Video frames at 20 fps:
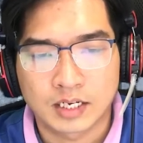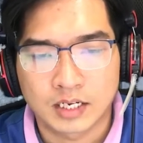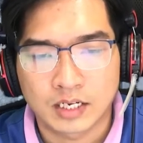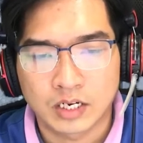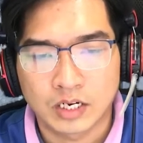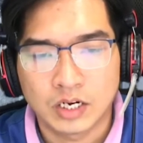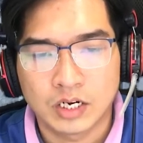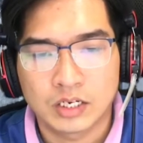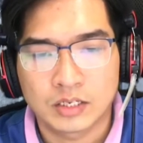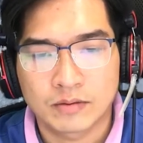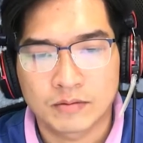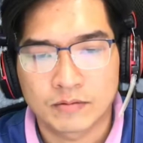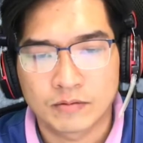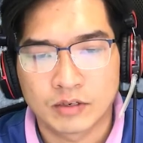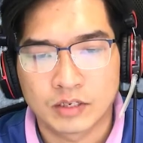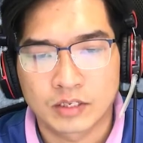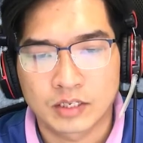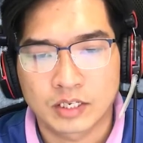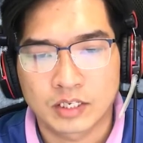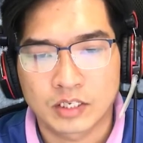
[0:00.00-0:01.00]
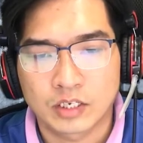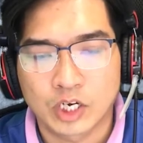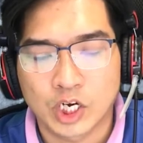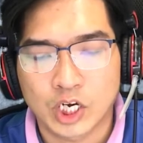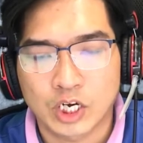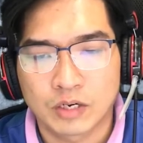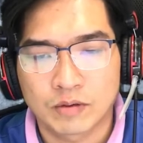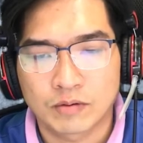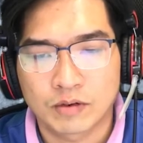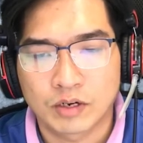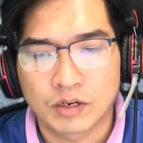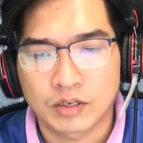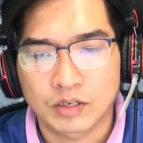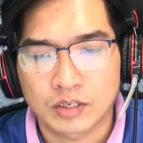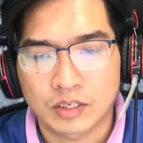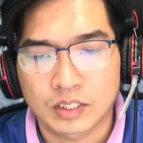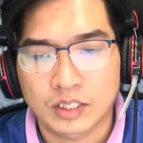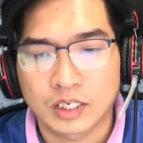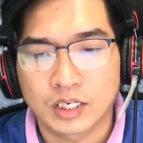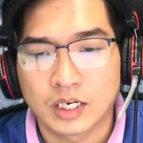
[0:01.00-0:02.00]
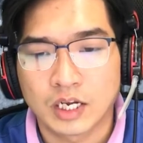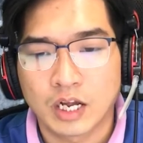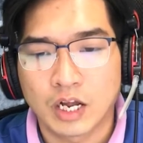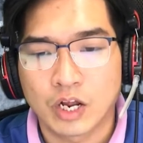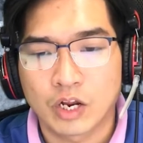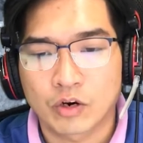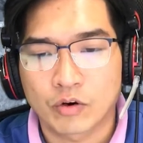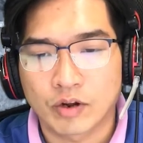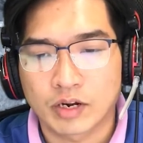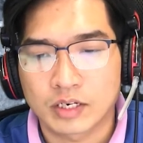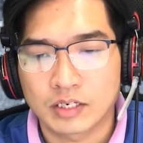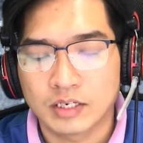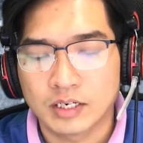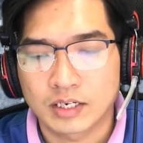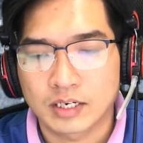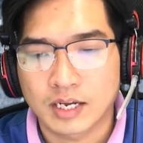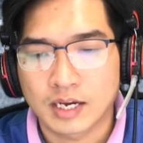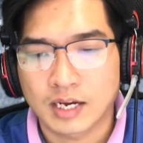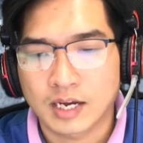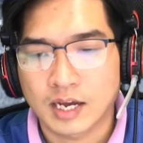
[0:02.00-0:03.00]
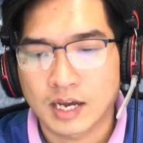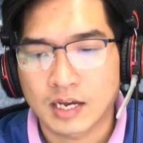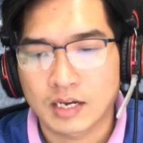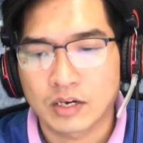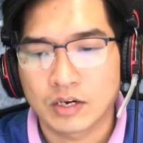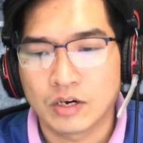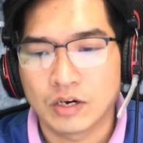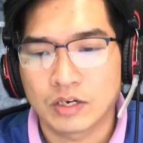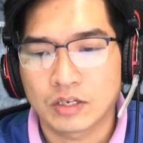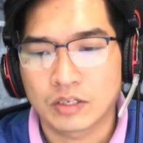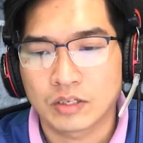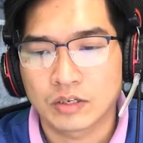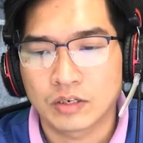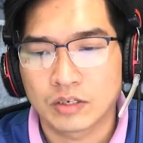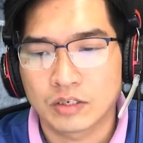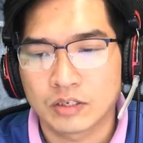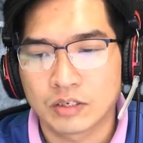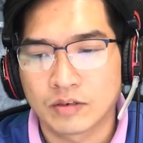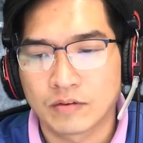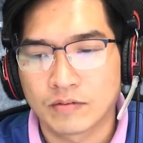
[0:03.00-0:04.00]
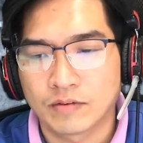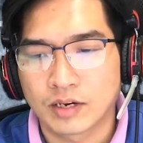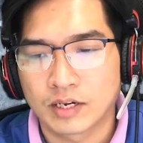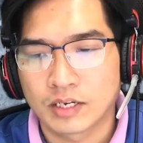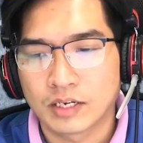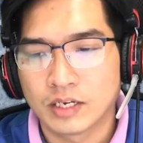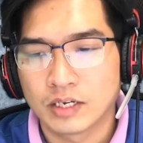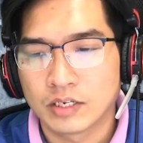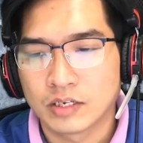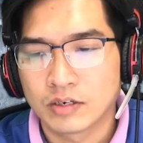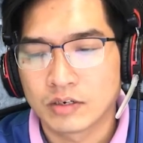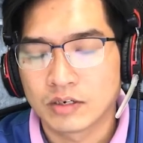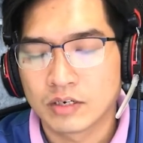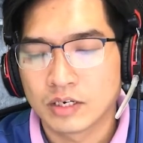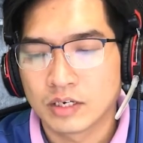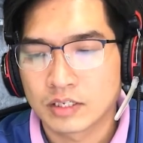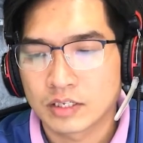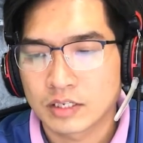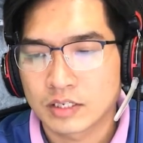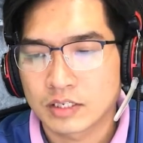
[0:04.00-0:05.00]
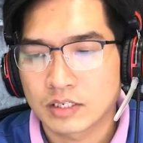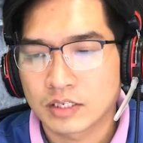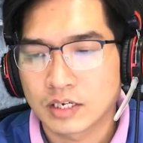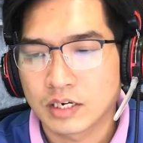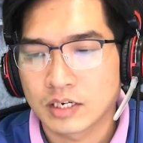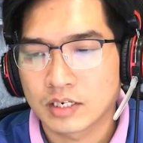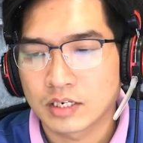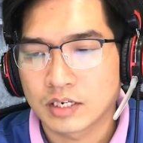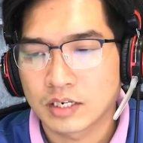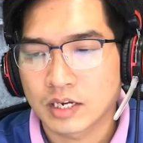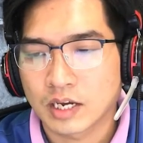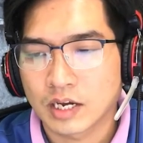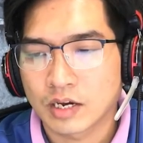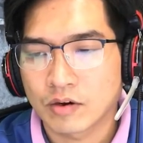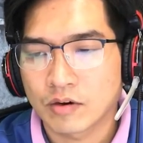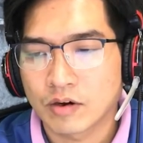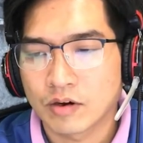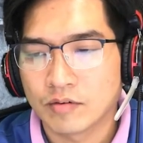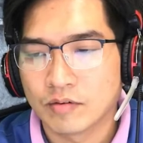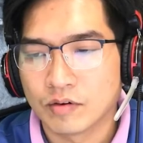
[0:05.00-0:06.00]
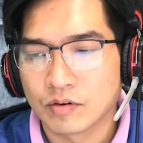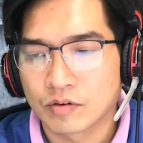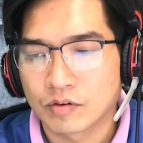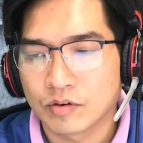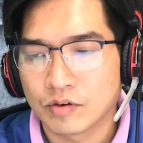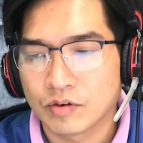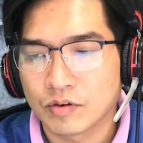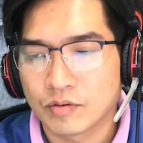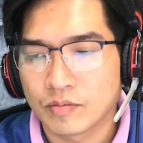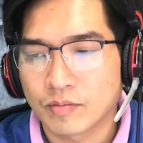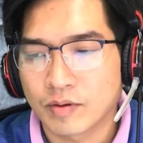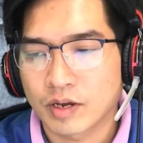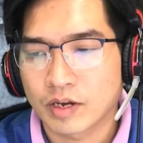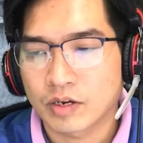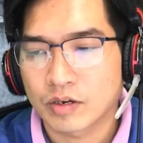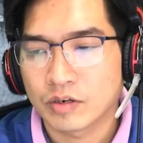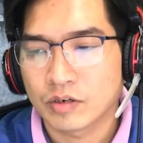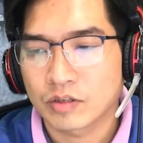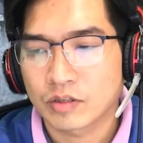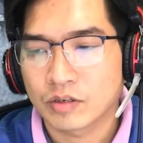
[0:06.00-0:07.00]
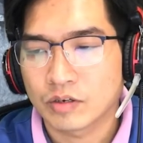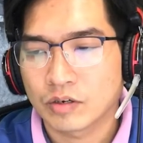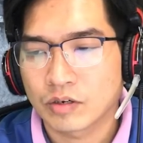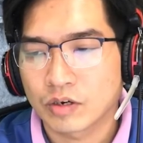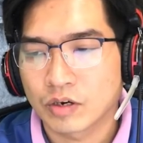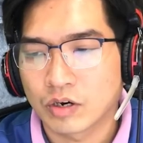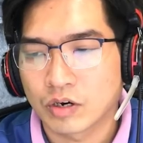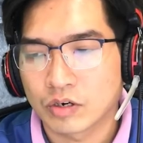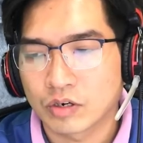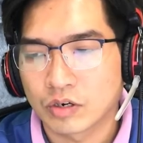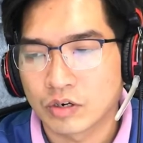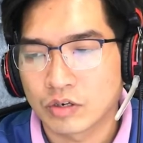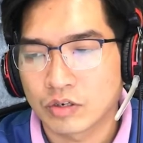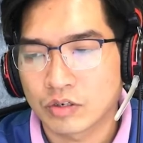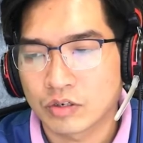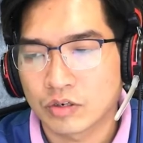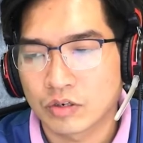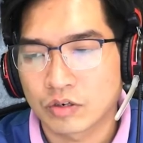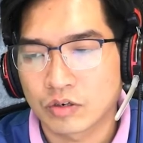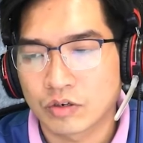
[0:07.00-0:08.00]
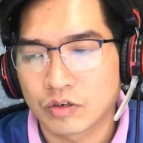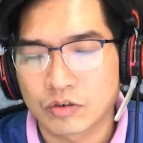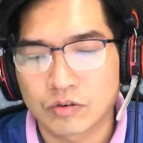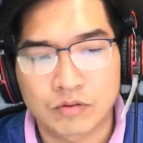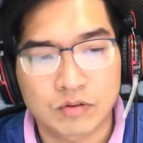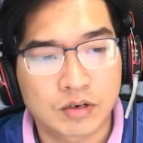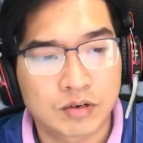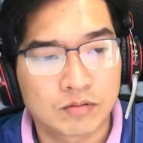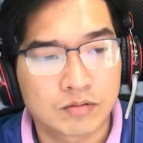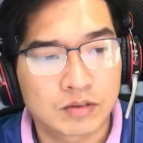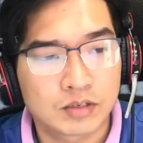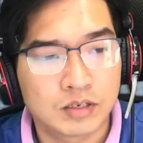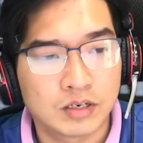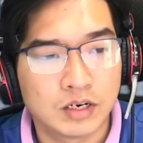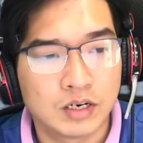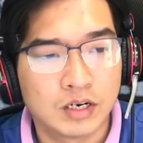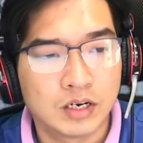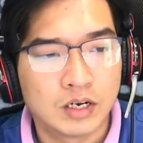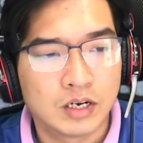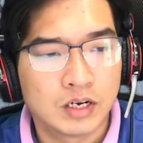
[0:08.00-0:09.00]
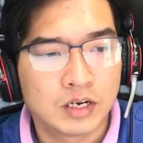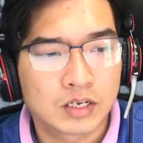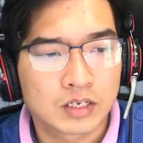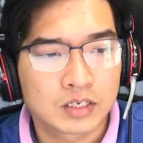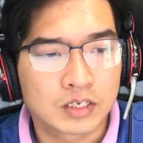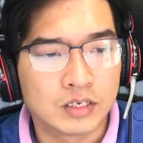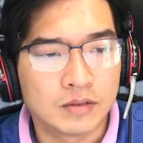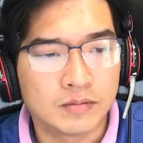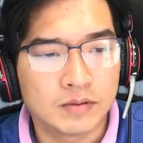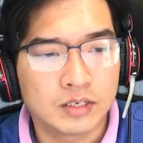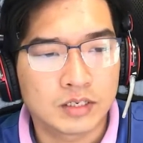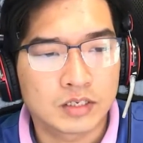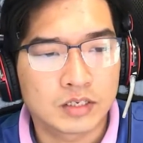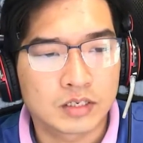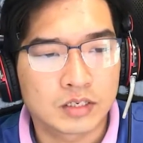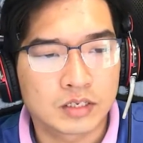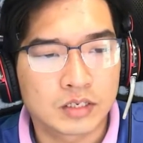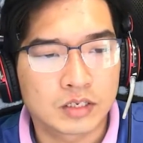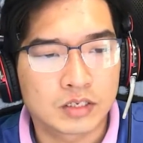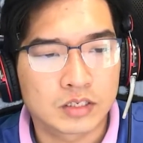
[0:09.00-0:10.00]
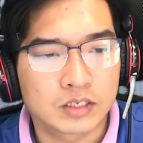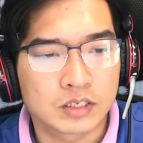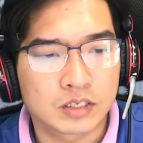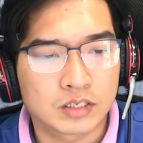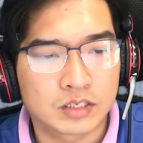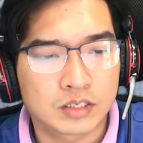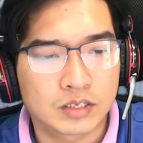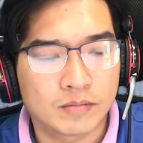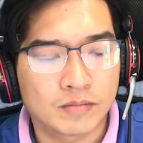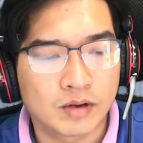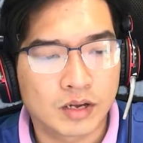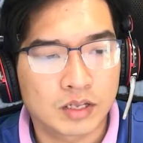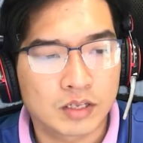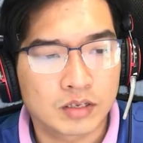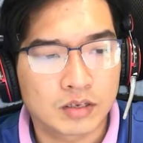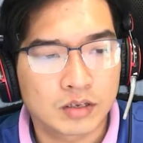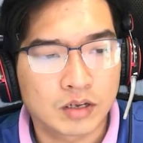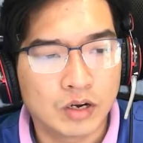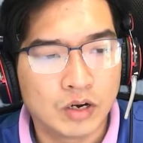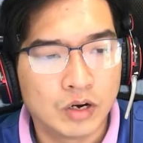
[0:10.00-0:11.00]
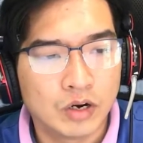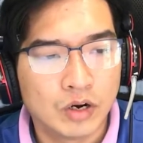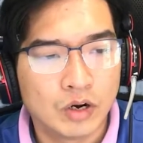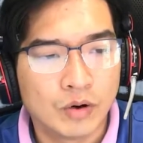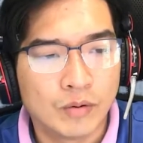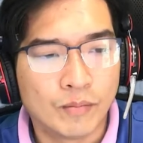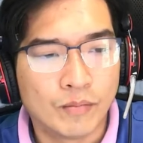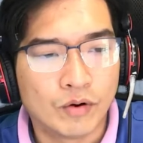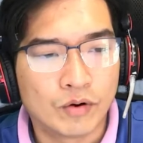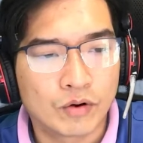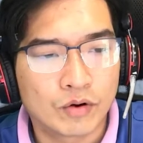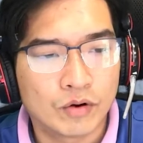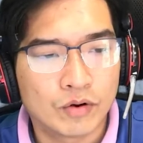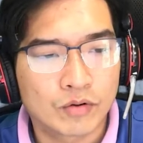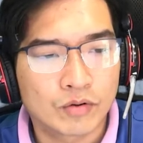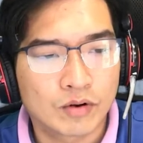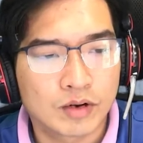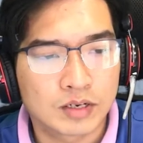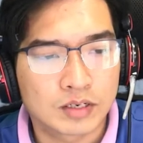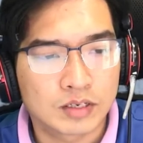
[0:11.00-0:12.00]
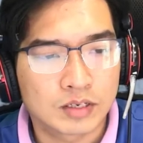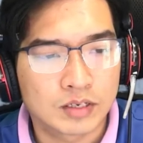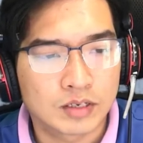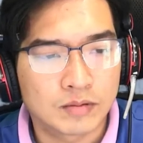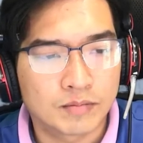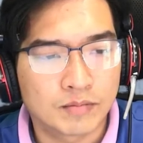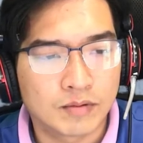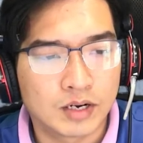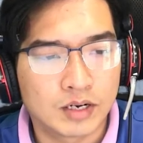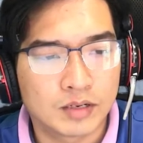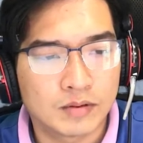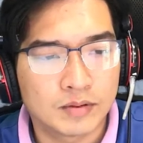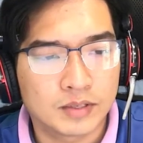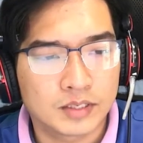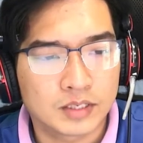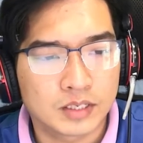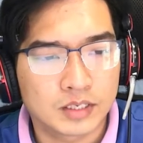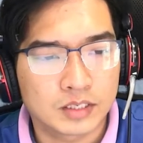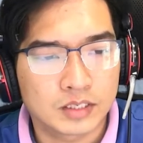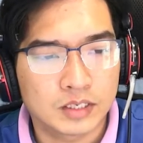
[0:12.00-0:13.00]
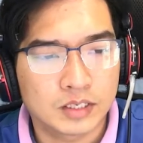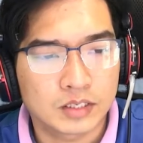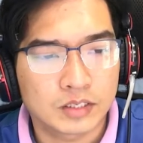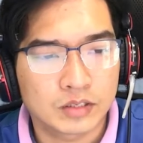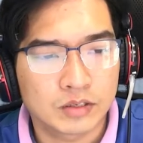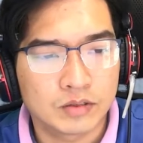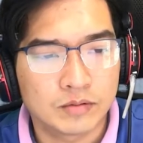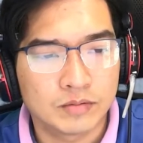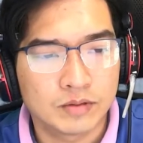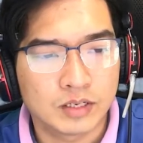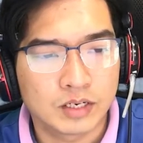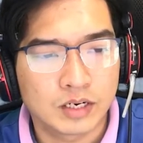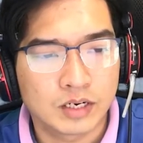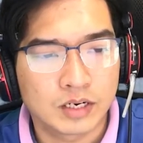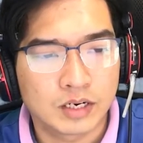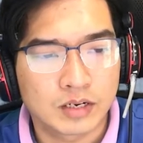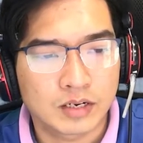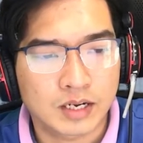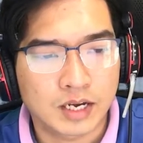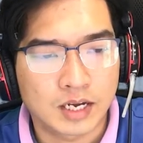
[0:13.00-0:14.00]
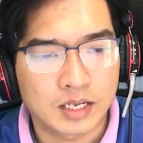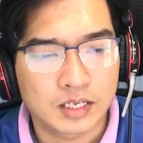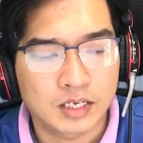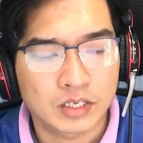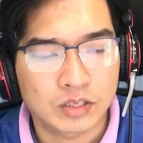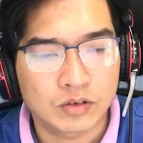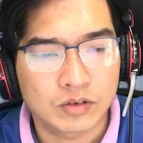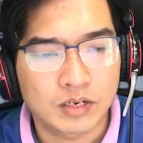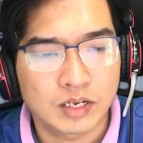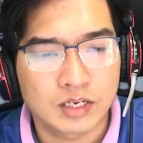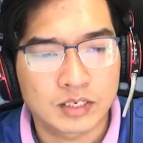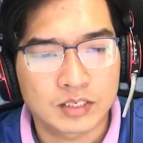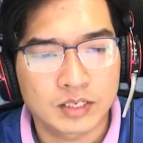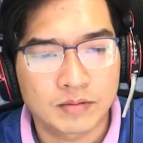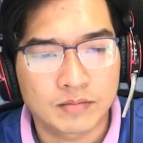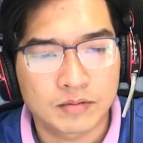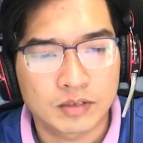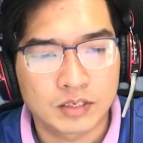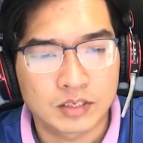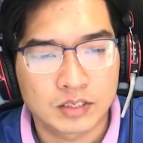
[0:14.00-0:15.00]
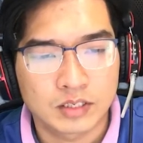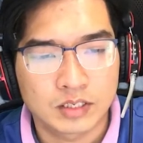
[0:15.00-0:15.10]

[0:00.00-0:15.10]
Nhưng ở vùng này người ta vẫn còn giữ thói đa thê, chỉ cần người đàn ông nhiều tiền là có thể cưới thêm hai ba vợ. Huống hồ ông Pi lại là một đại phú hào ở bản Lùng Sa. Lúc đến đây ông mới kết hôn thêm một lần nữa là còn muộn đấy.